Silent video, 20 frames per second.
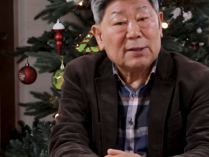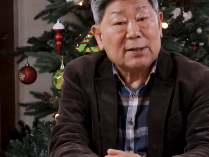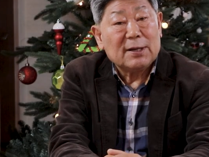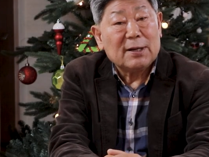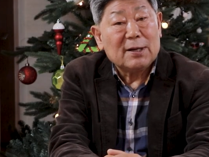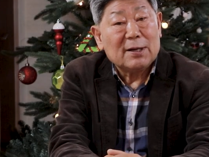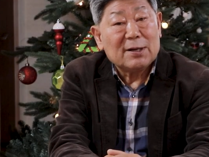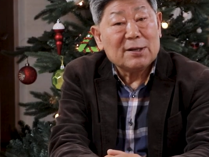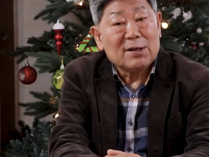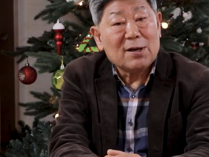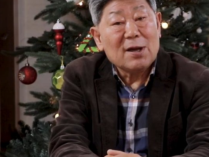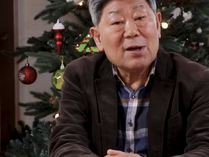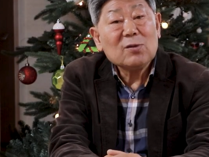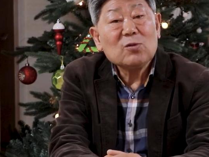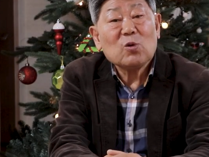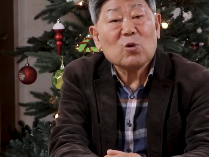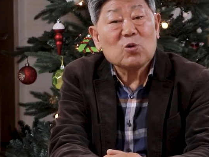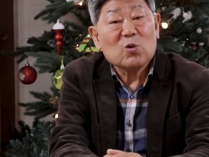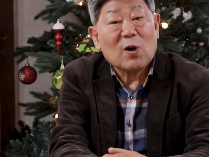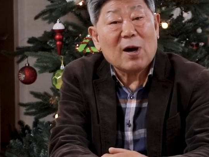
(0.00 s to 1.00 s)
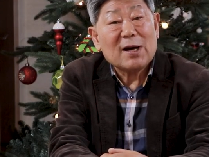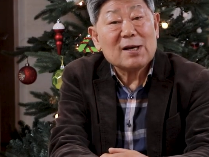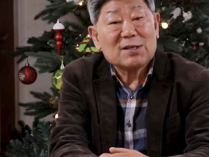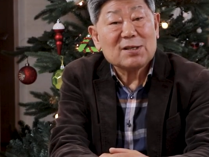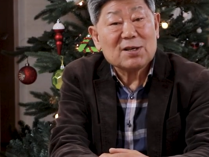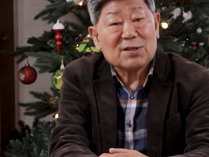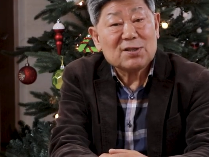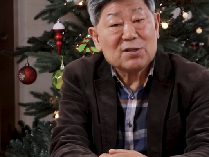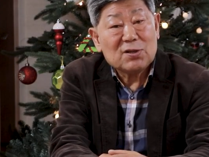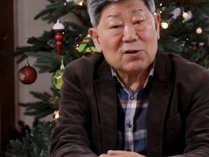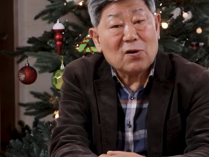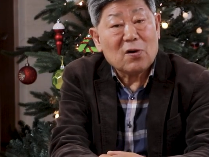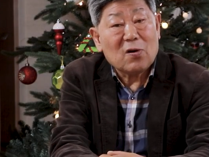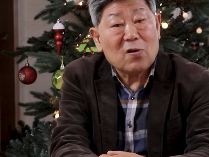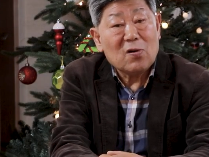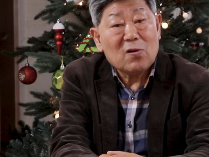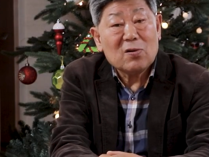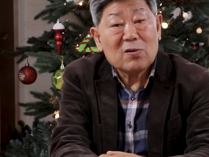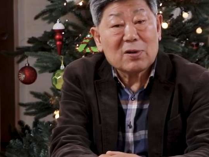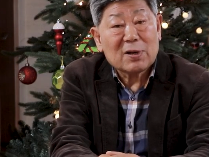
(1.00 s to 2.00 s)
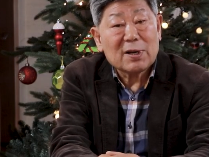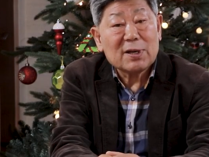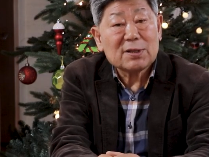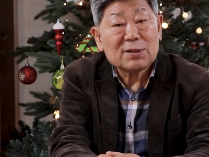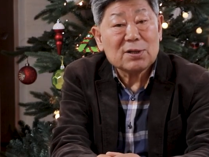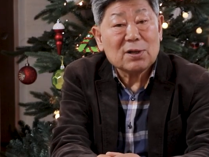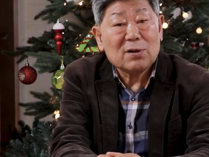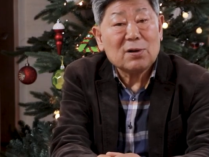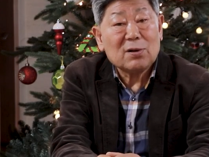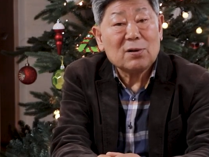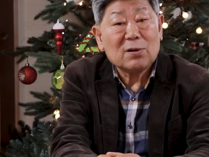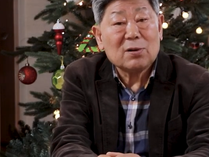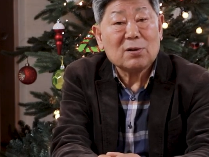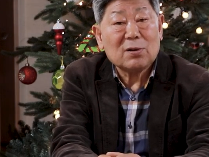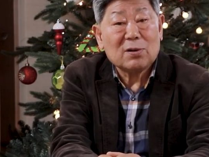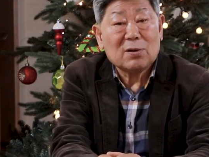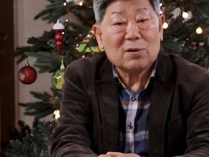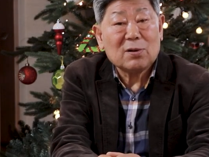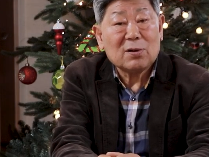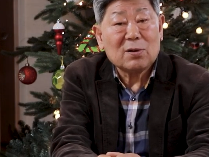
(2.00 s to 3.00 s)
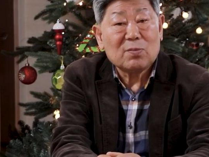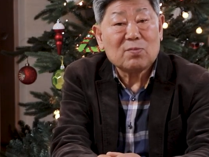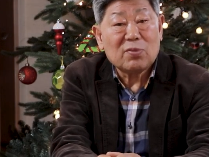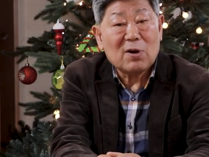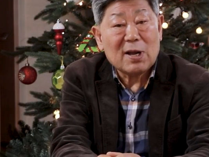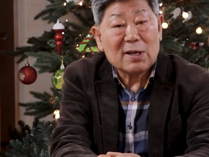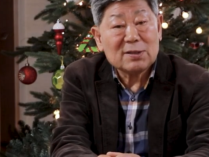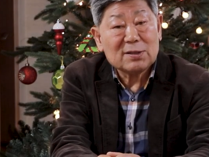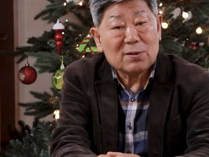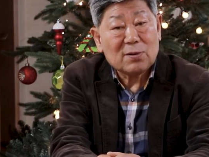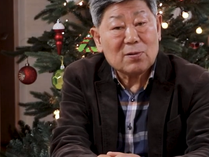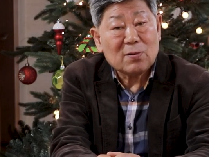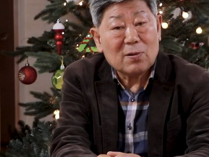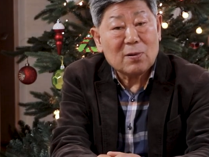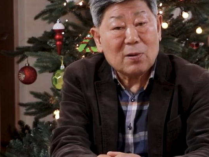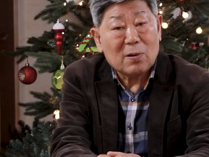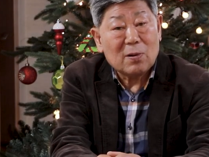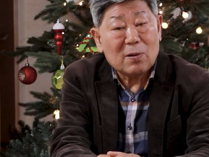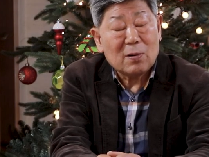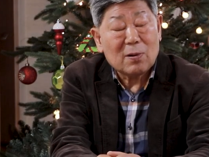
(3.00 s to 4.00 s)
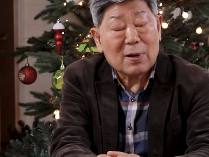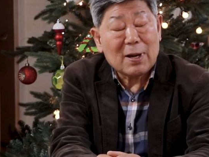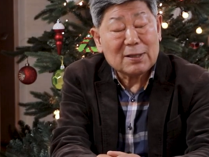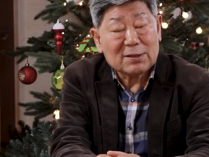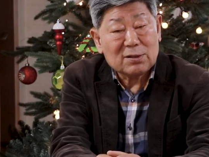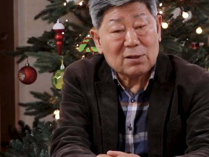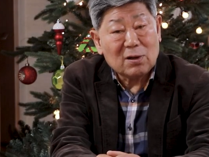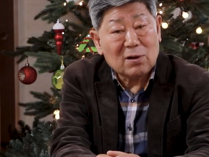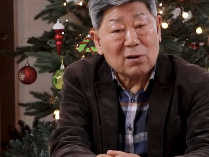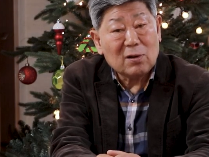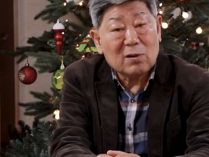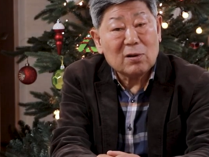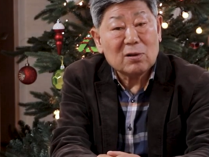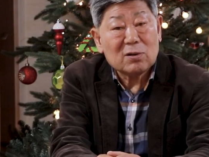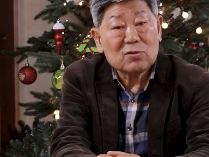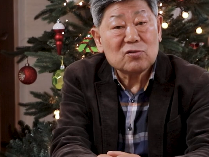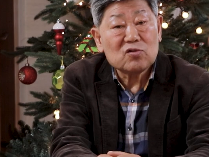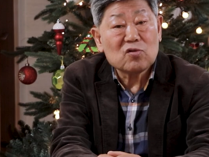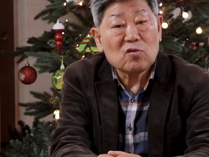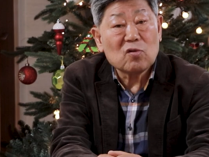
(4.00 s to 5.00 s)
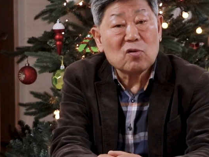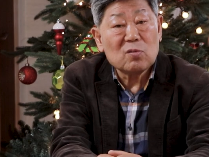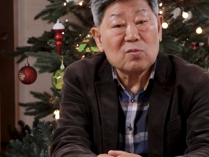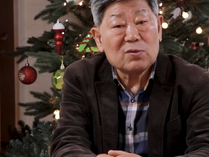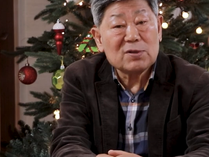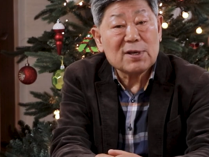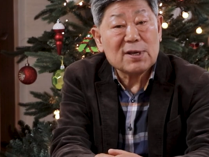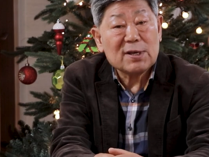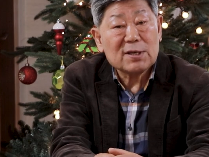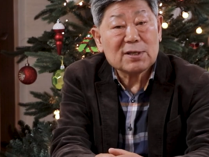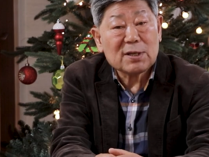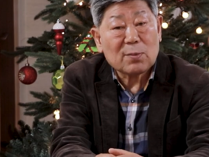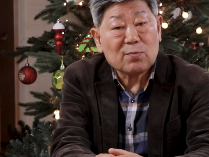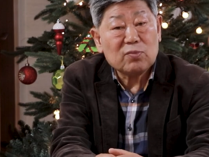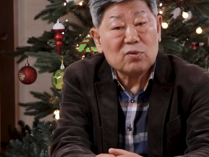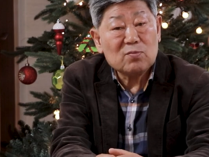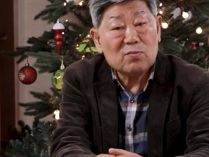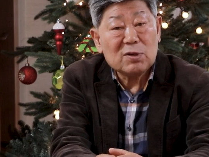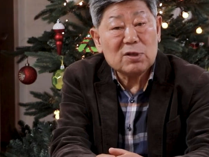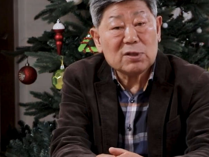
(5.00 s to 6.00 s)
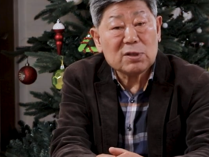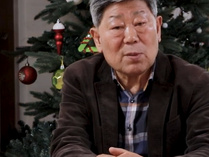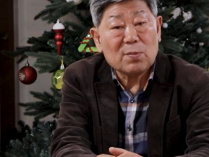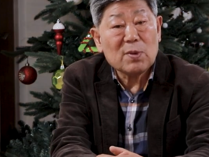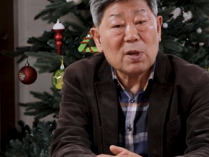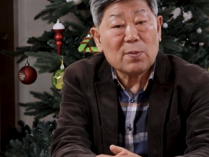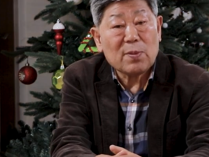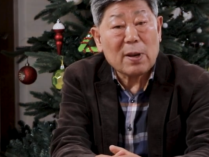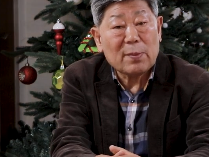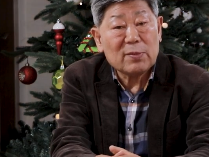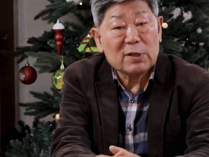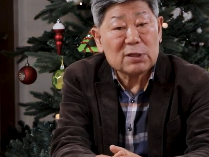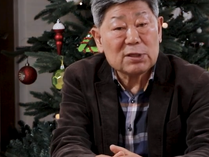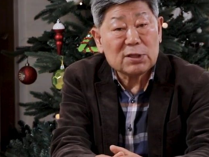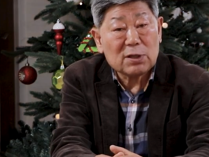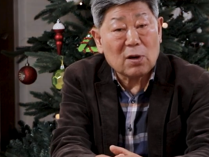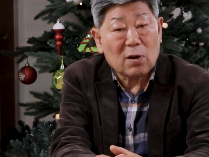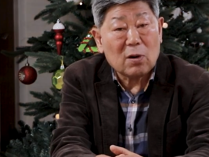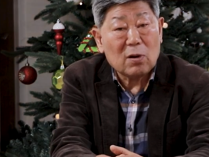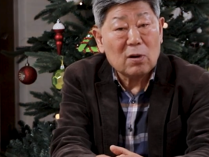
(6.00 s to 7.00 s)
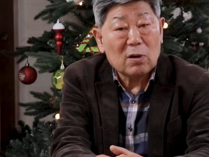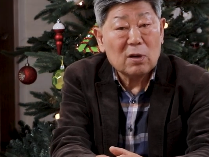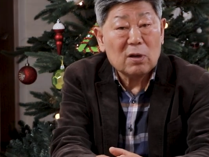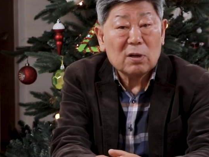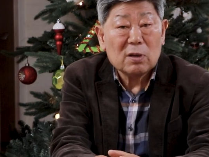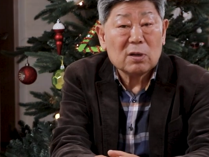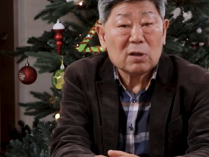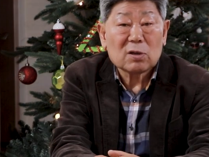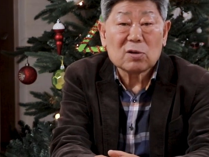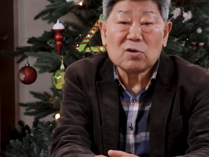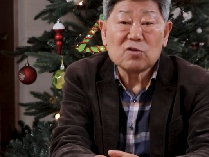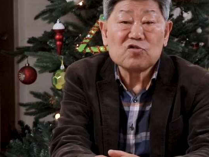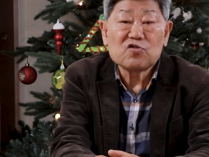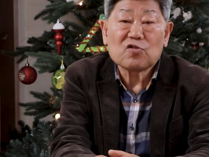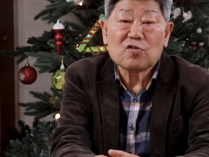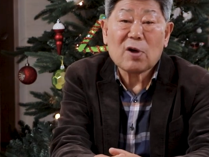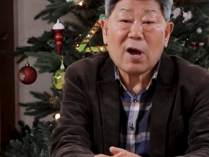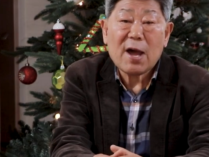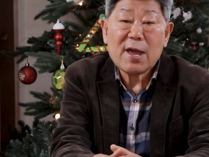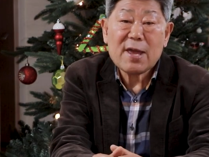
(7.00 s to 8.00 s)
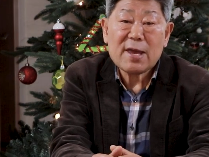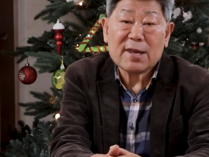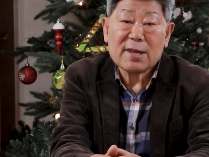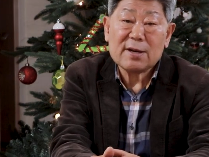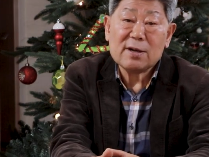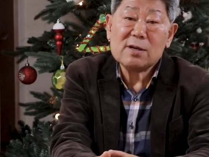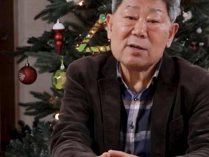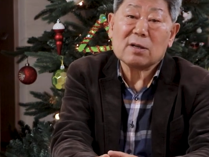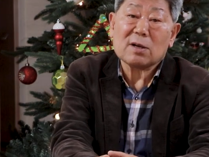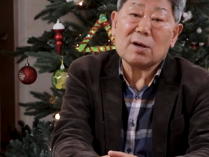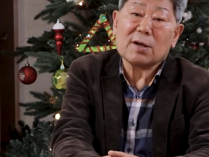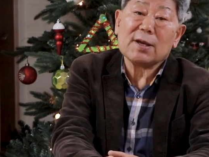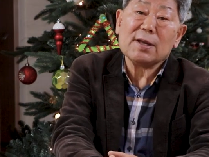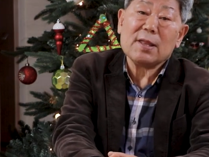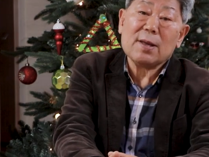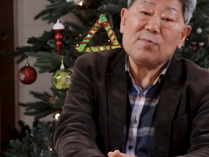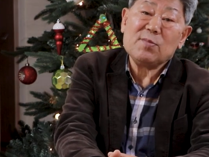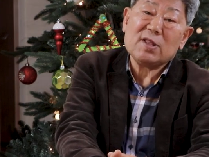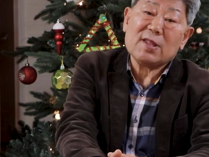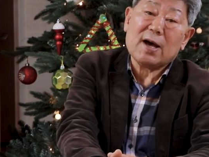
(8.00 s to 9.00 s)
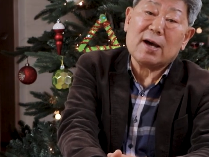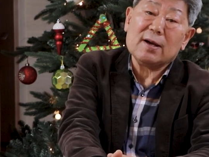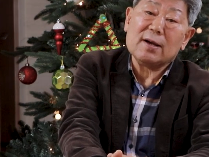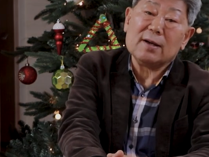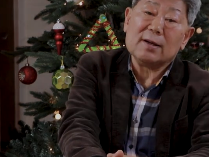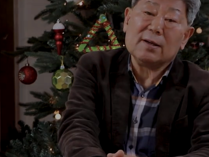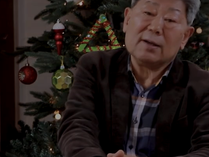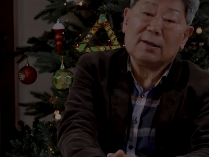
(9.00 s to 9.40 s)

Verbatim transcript: 어, 여행도 좋아하셨죠. 그래서 불란서로 어, 가서 루꼴부제의 작품을 섭렵하면서 건축가의 길을 걷게 됩니다.